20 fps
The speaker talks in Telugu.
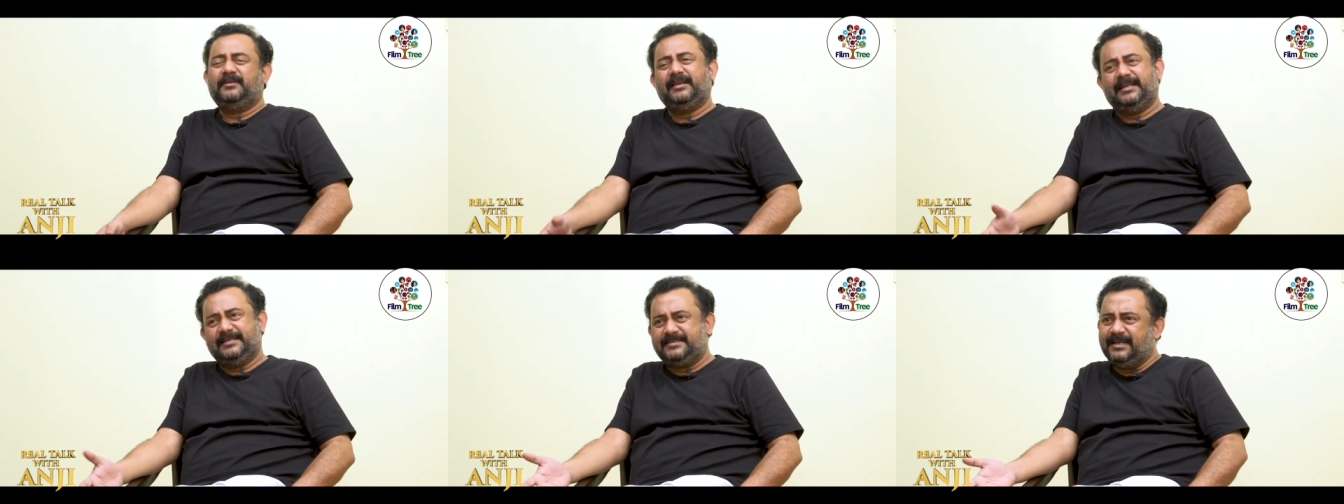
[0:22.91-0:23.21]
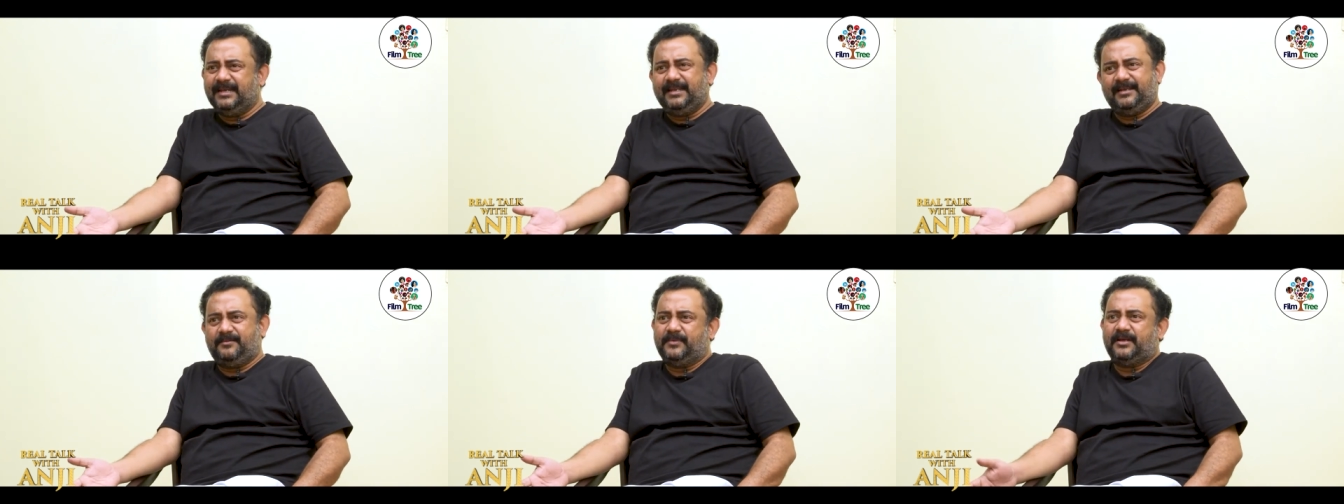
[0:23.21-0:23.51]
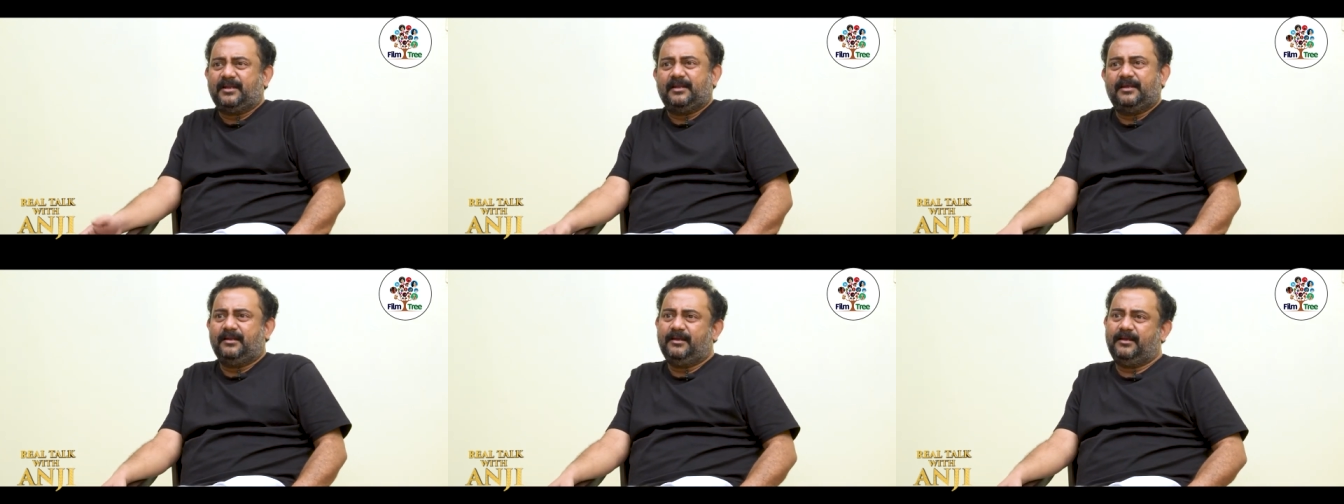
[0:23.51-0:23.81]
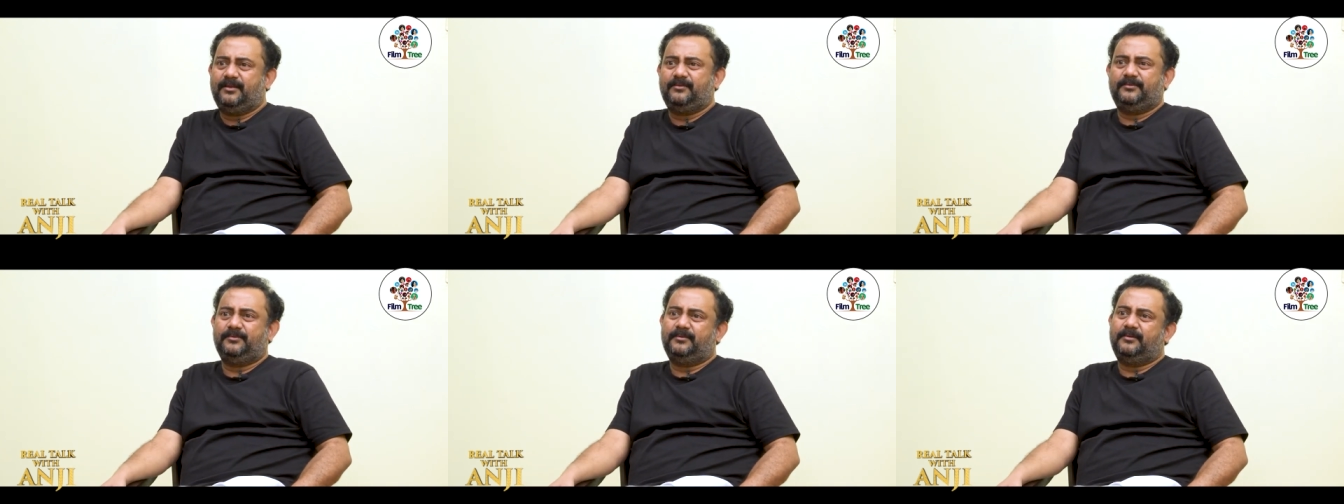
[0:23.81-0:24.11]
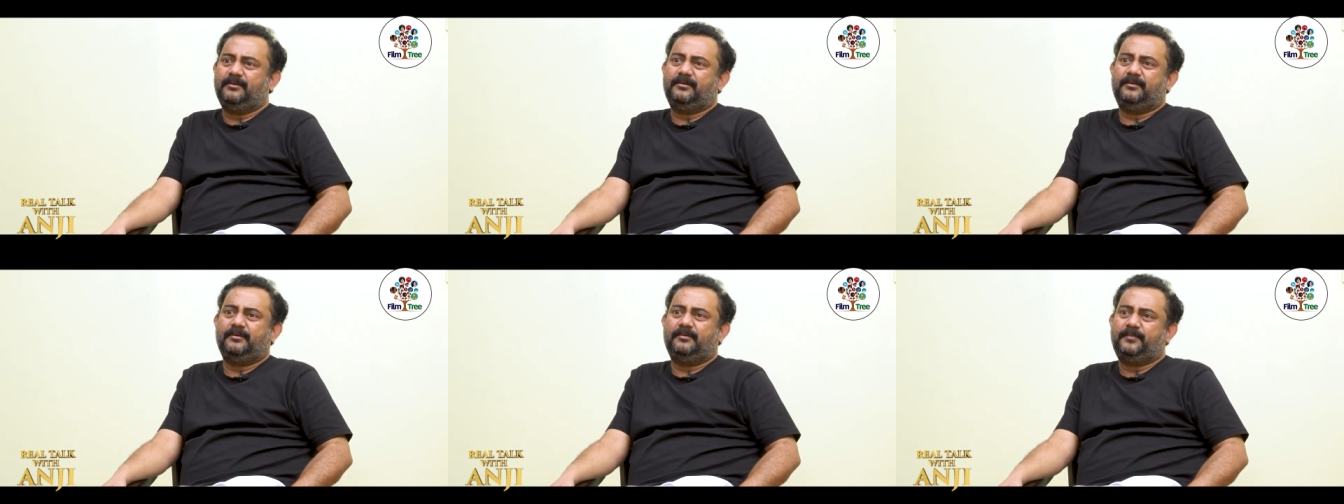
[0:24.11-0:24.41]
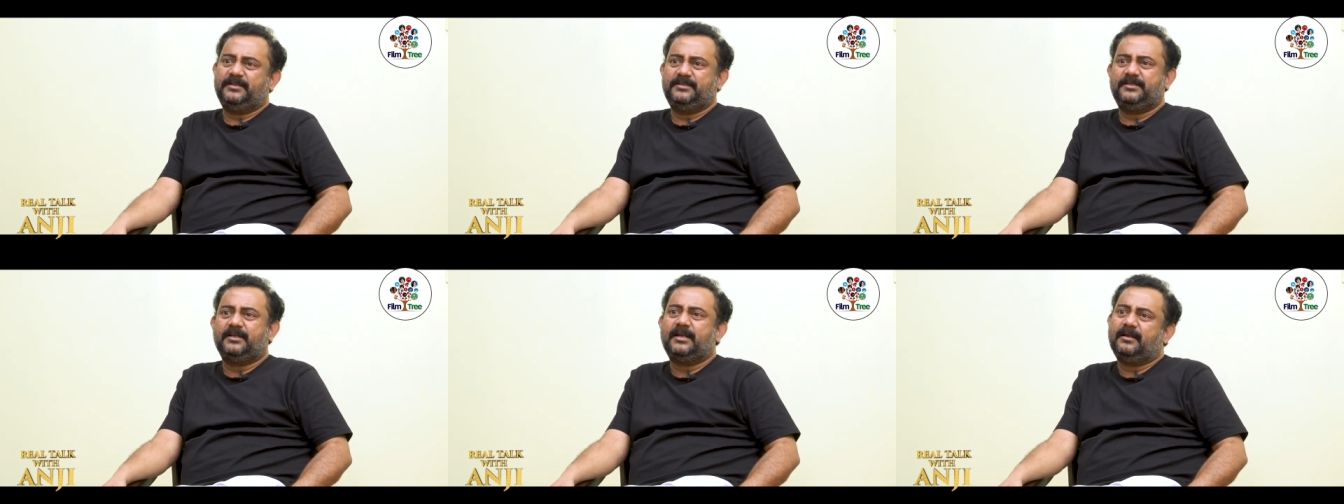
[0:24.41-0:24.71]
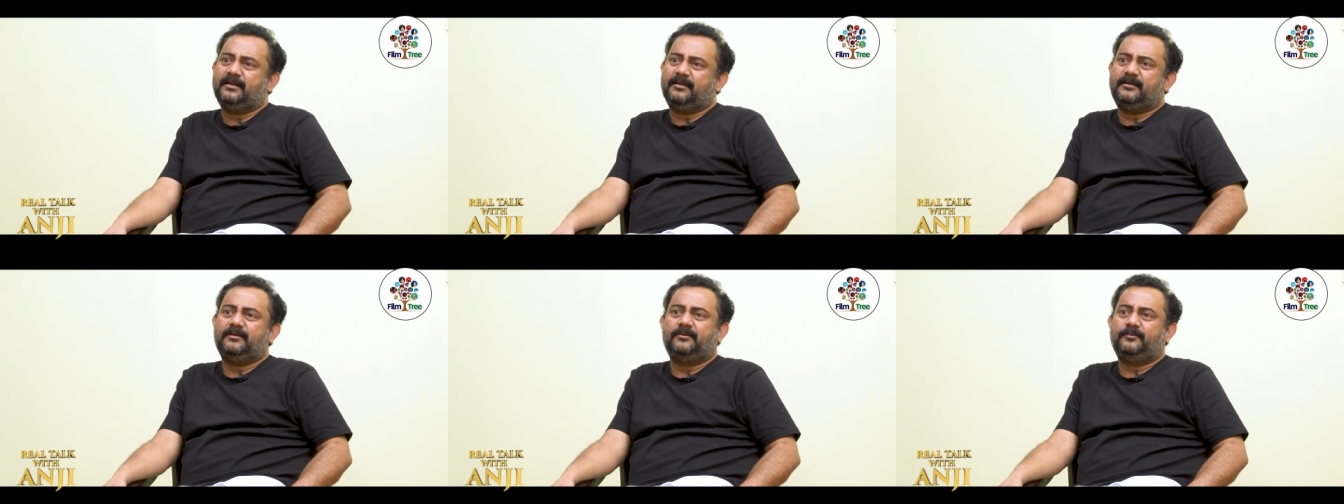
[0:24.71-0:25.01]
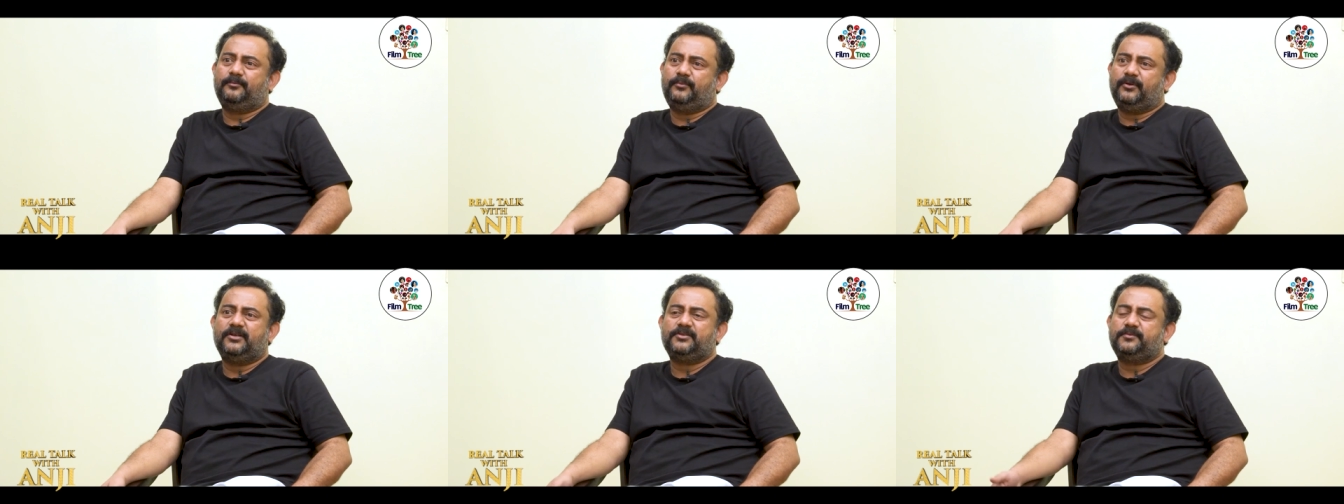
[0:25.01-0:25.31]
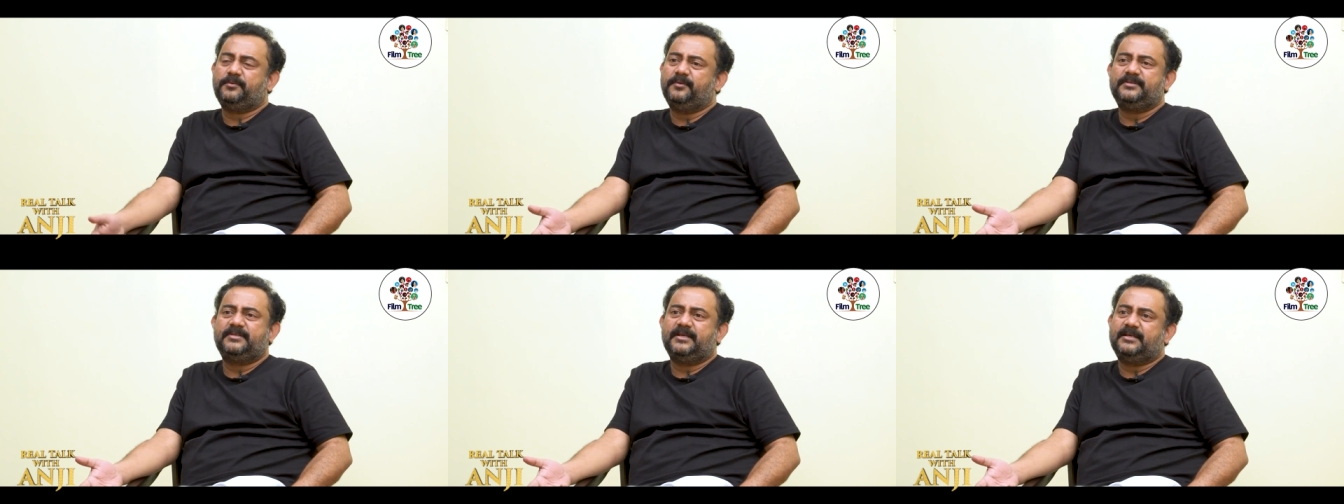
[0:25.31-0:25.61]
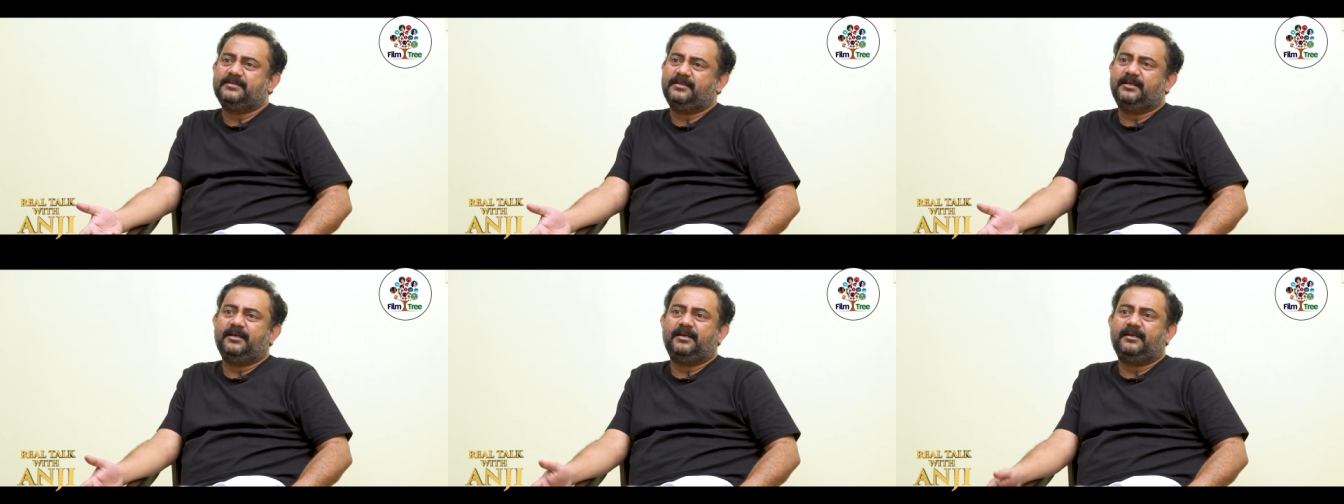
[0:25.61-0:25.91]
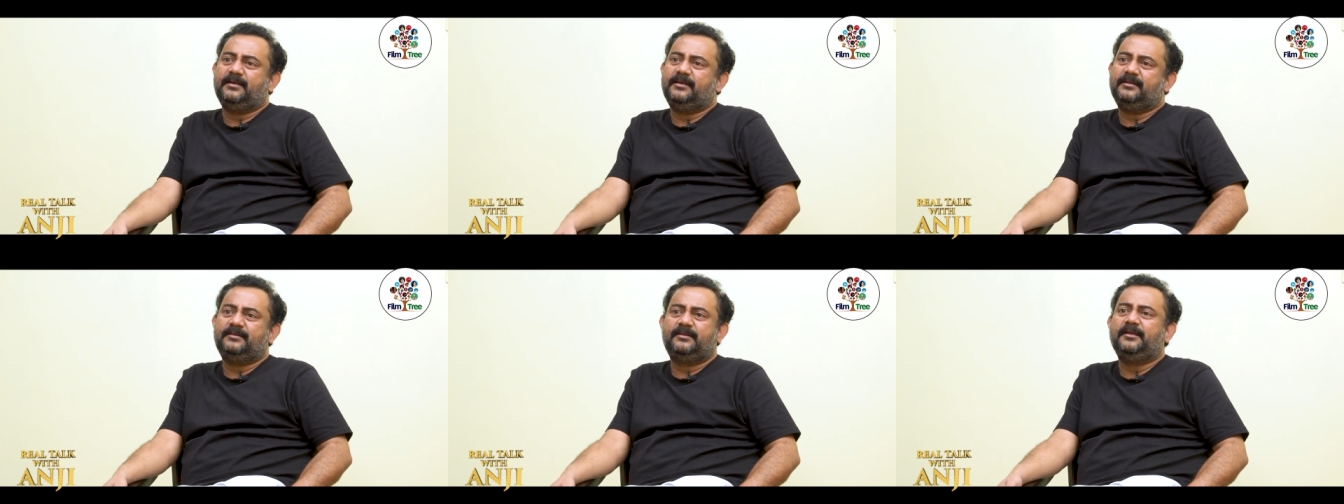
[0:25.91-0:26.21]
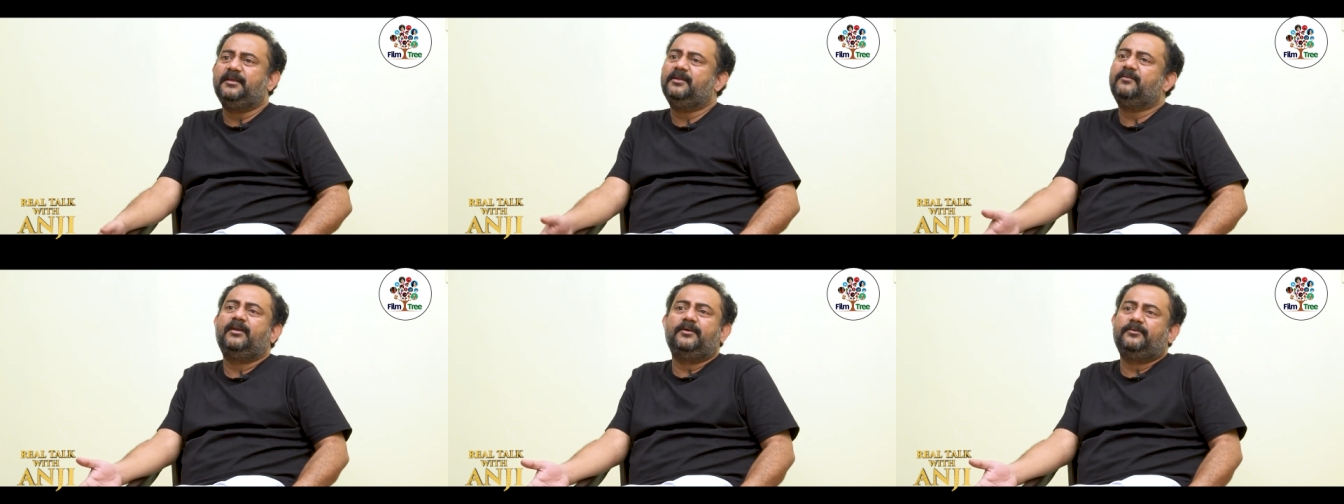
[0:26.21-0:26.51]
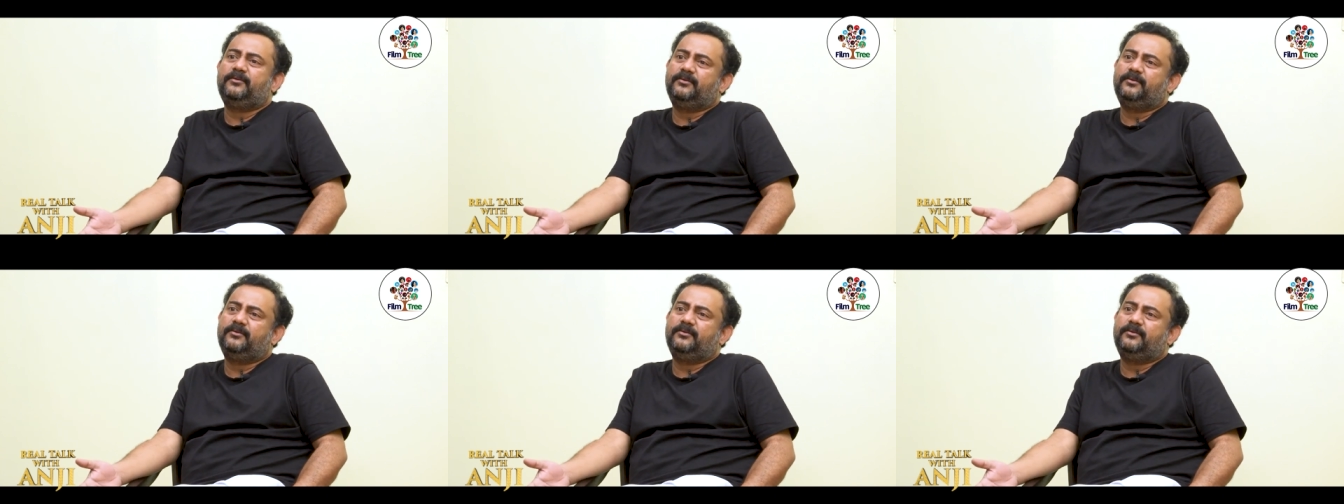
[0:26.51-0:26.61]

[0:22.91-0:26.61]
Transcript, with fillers: లెజెండ్ మా నాన్నగారు పద్య నాటకం పురాసోగుని శాస్త్రం అంటే తెలియని వాళ్ళు